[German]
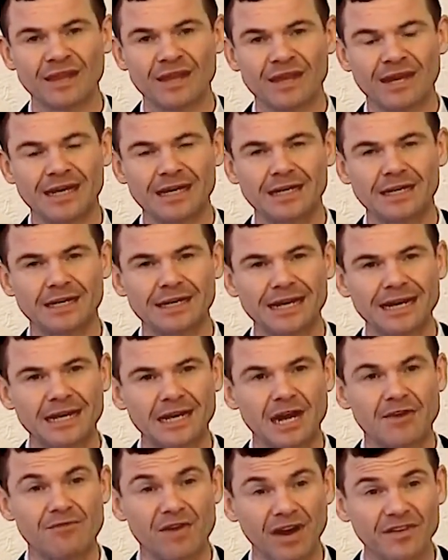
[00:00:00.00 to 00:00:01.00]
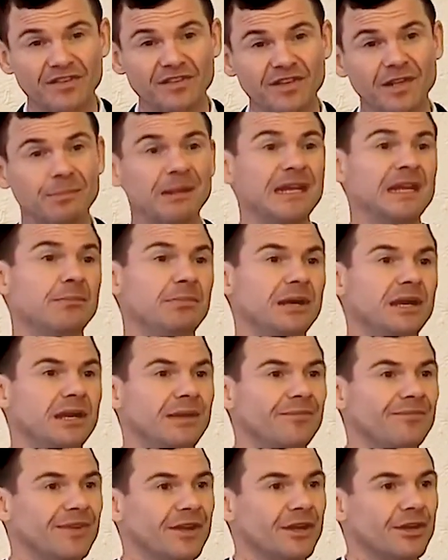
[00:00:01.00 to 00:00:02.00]
erklären, was die Bibel
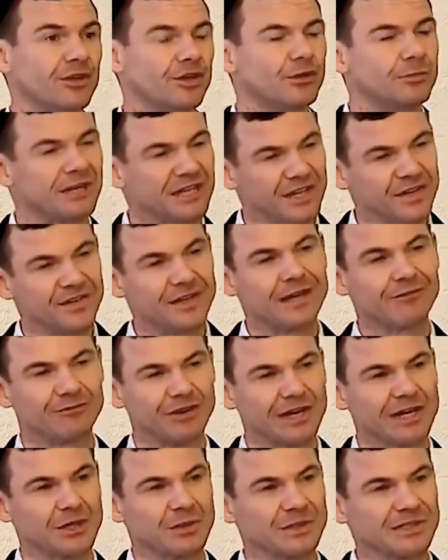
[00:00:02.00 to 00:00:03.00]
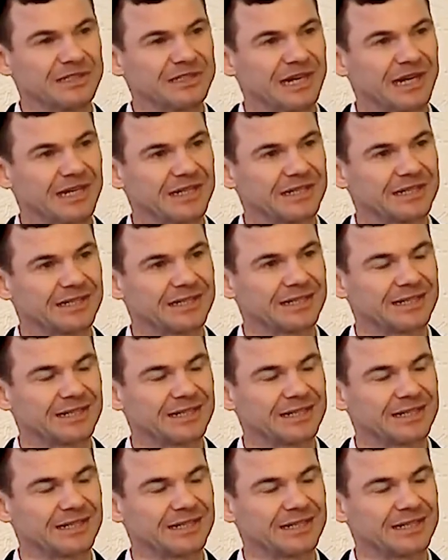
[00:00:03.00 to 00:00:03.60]
über diese Erfahrung sagt.